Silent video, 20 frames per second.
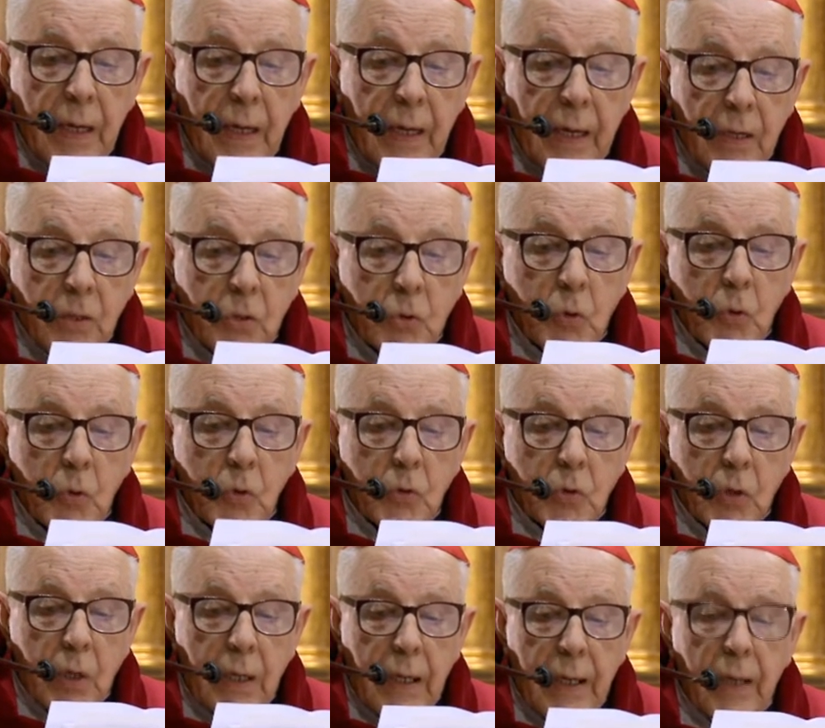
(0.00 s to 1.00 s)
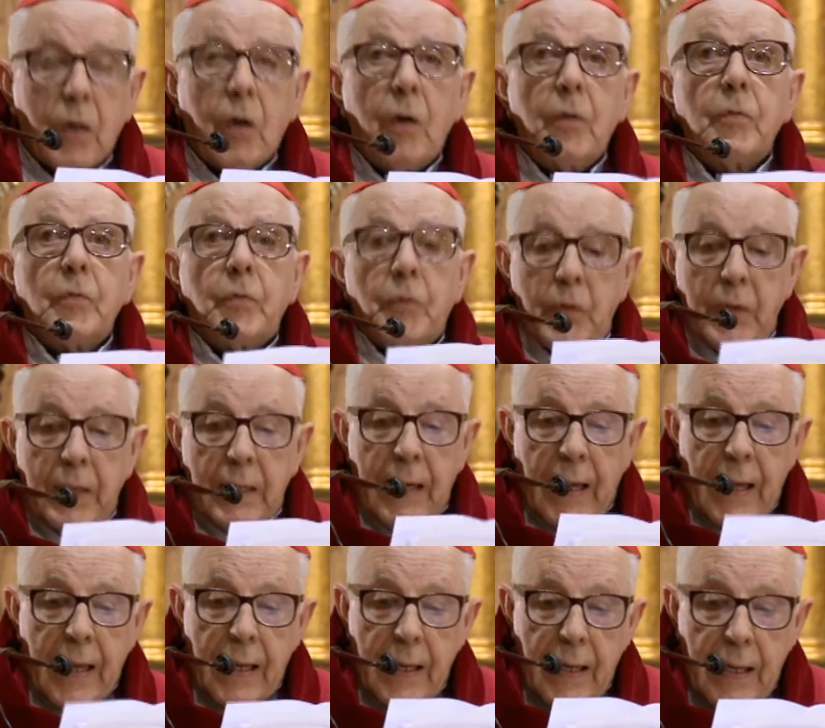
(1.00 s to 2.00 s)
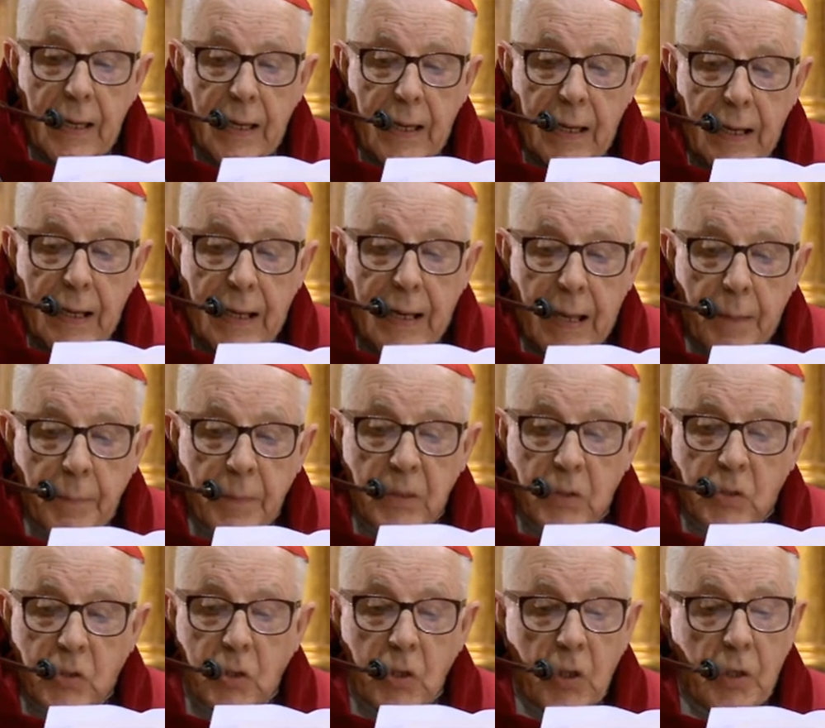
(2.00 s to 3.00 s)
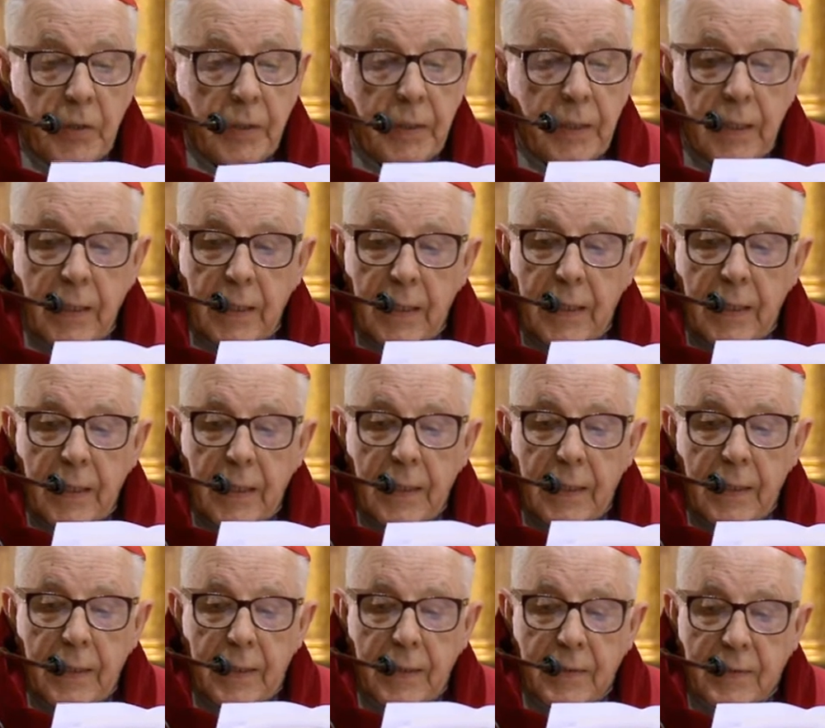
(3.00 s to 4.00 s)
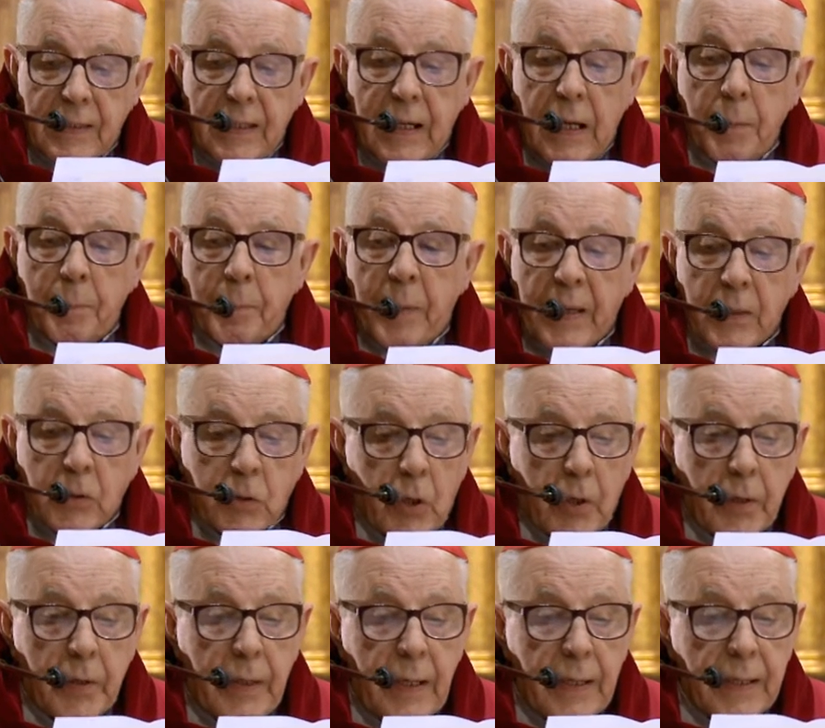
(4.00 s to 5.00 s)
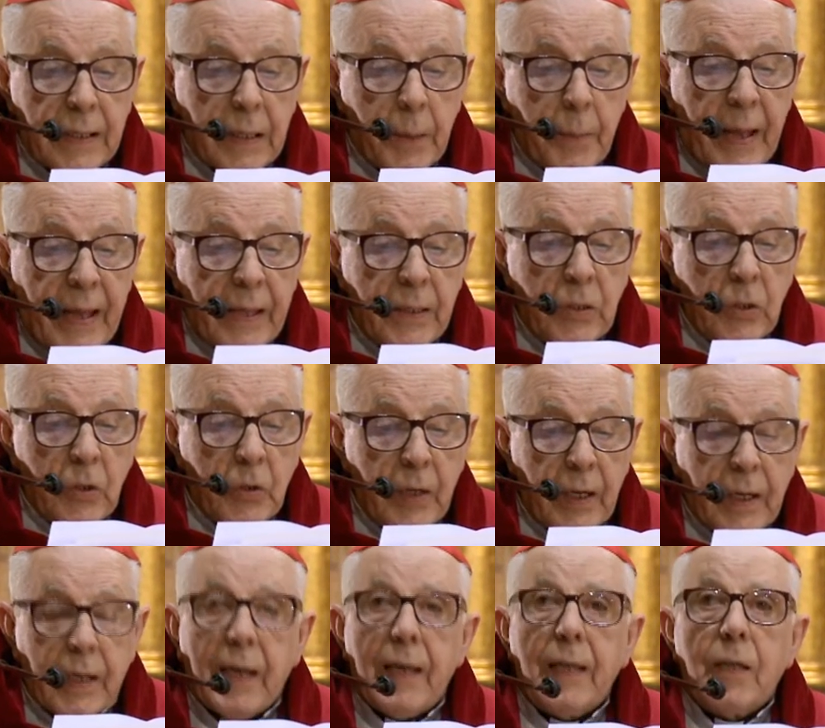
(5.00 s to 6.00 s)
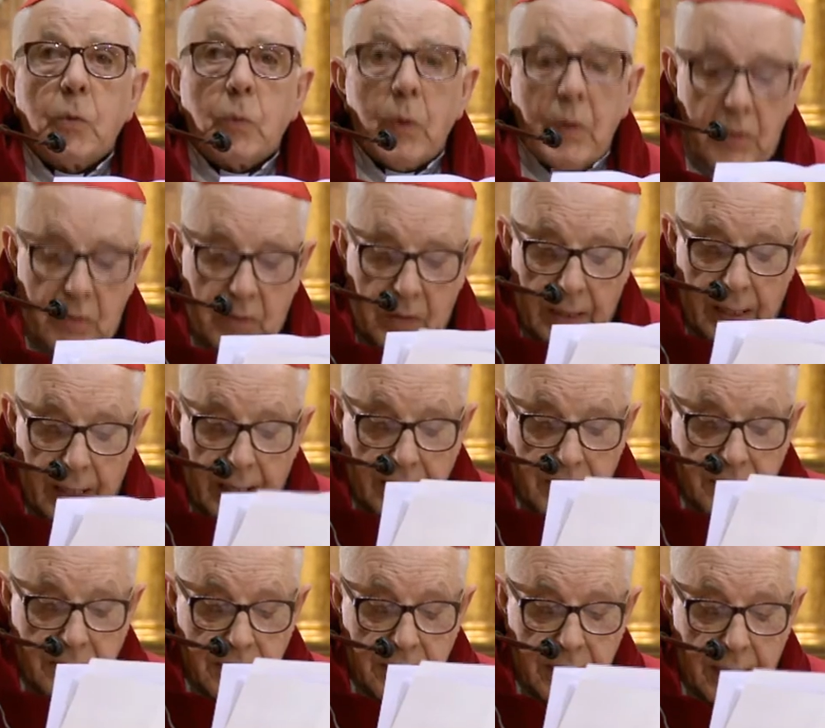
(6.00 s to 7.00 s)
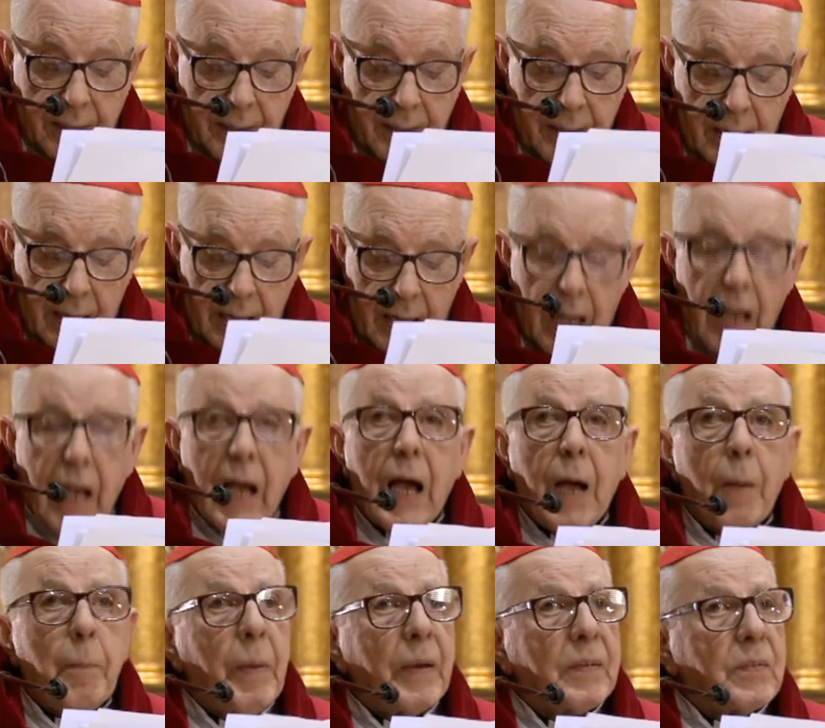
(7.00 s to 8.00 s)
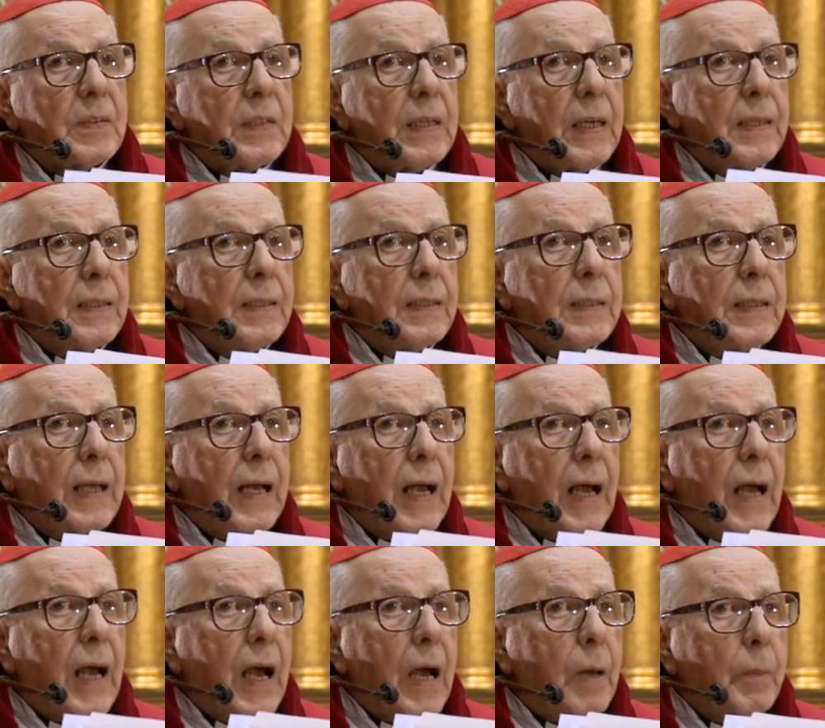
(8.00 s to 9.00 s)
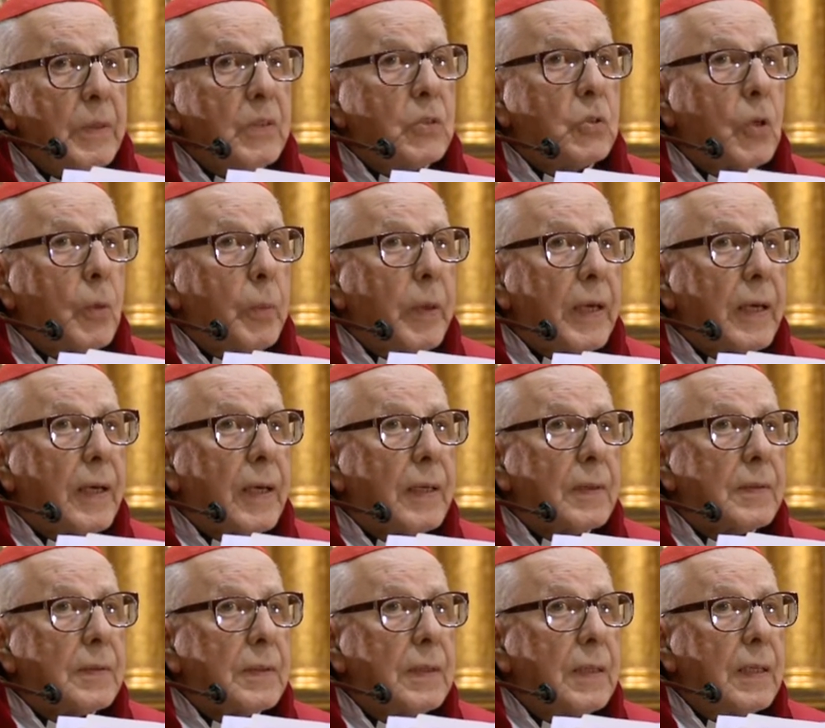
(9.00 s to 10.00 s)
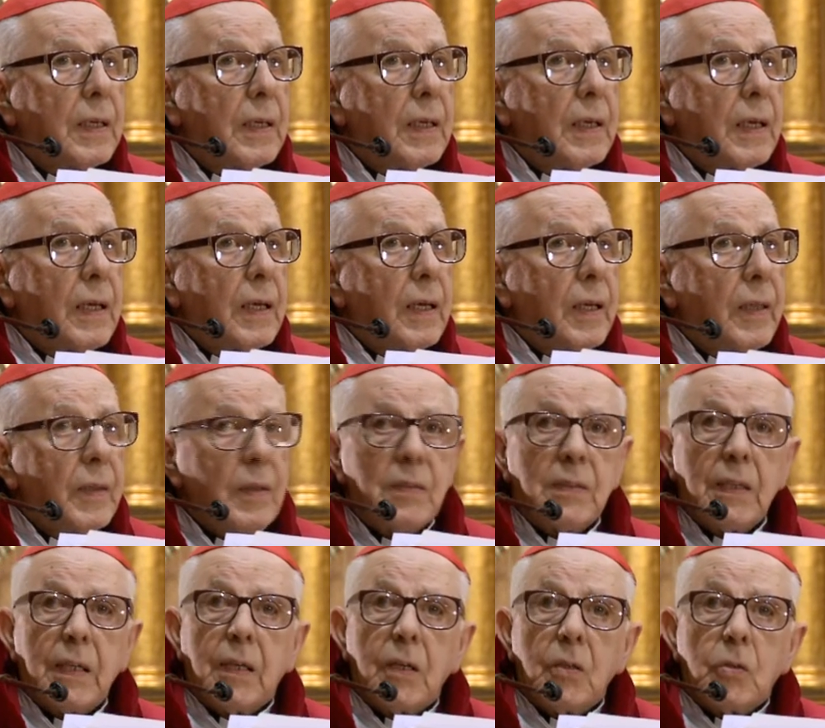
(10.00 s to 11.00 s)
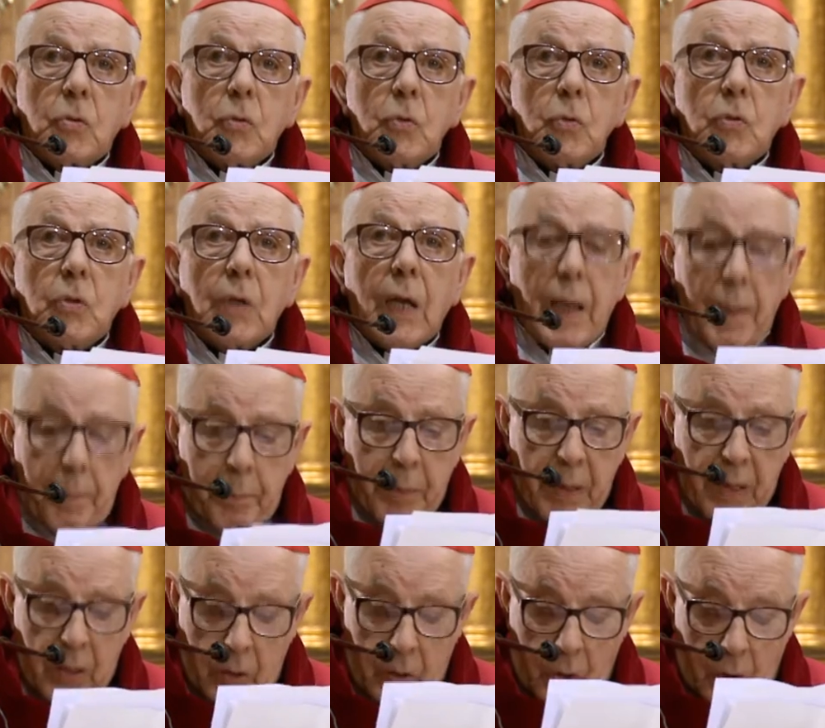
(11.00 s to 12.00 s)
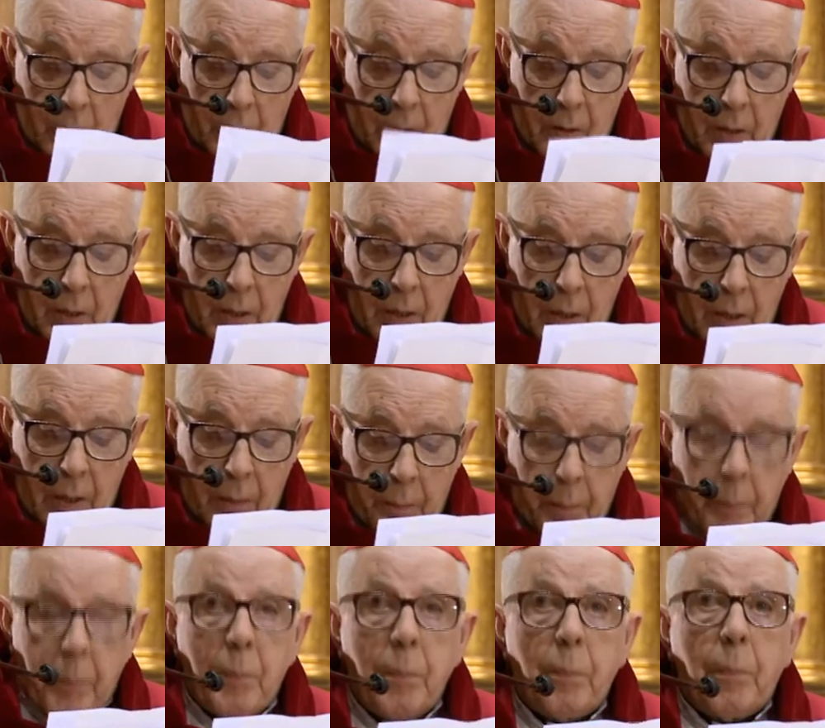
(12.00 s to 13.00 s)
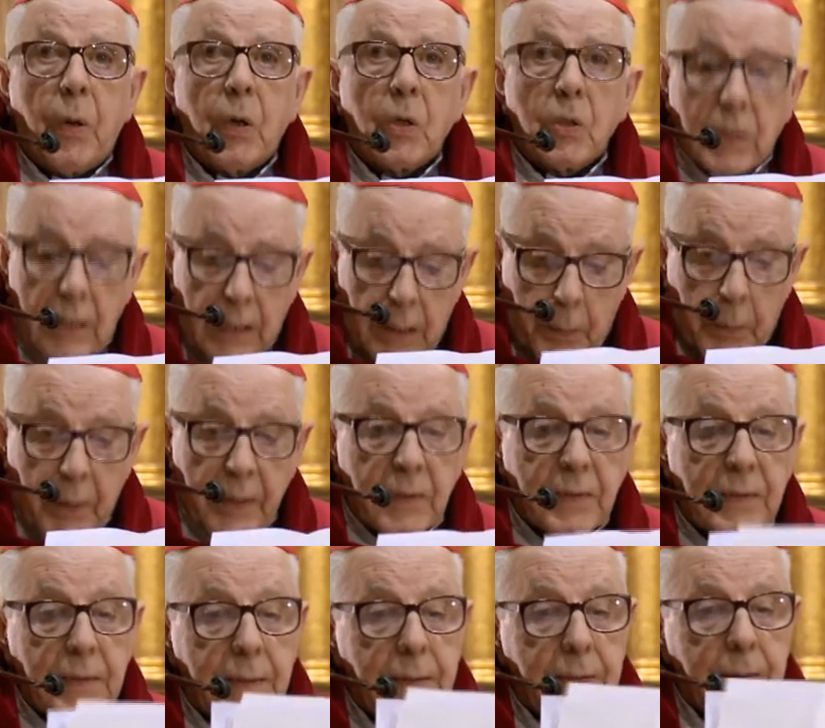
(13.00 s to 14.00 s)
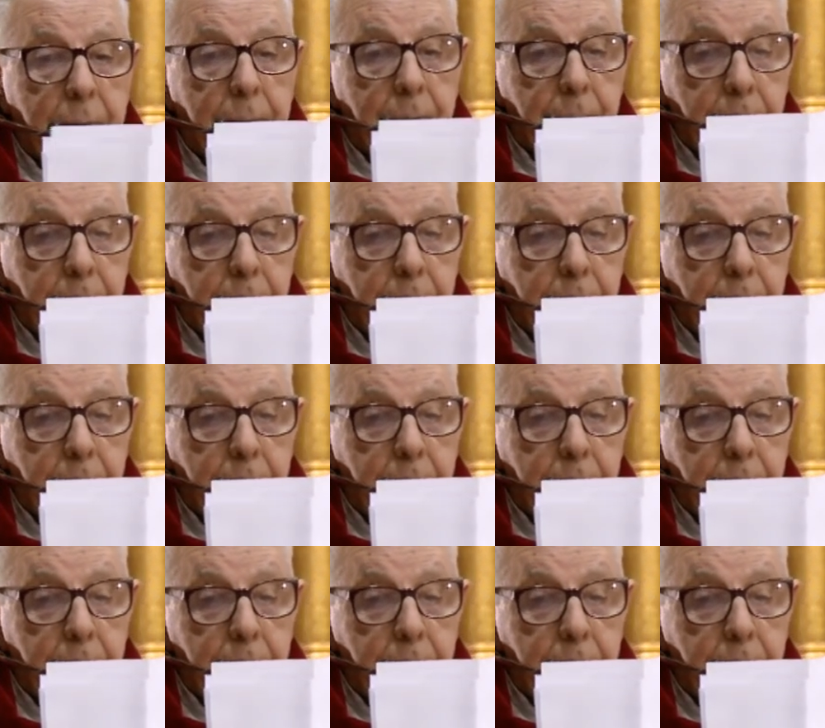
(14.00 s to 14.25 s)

Jesús le confía la misión de ser el pastor del rebaño de Cristo en su iglesia. Apacienta a mis ovejas le dice Jesús a Pedro por tres veces.